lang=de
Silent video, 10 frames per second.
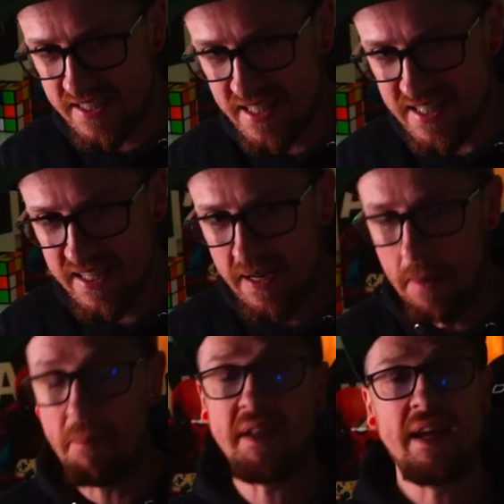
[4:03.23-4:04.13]
das?
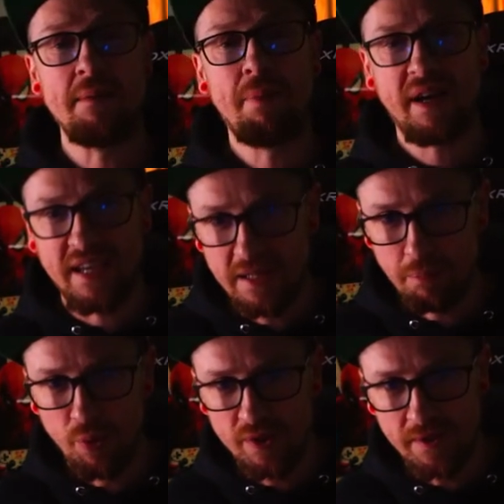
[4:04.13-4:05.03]
Mit einem
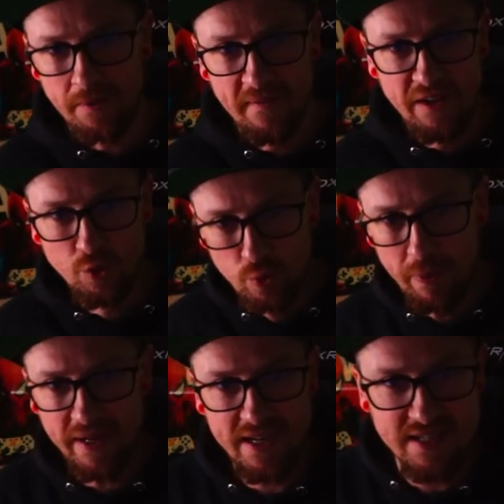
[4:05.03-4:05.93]
Paketboten,
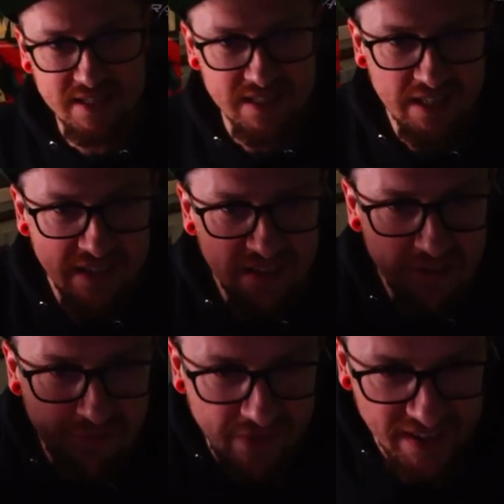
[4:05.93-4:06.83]
UPS,
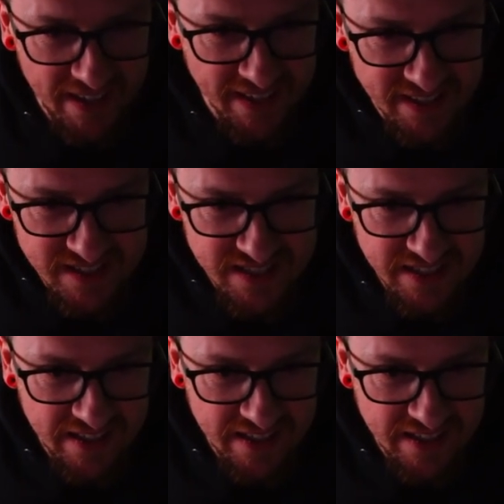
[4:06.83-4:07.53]
FedEx,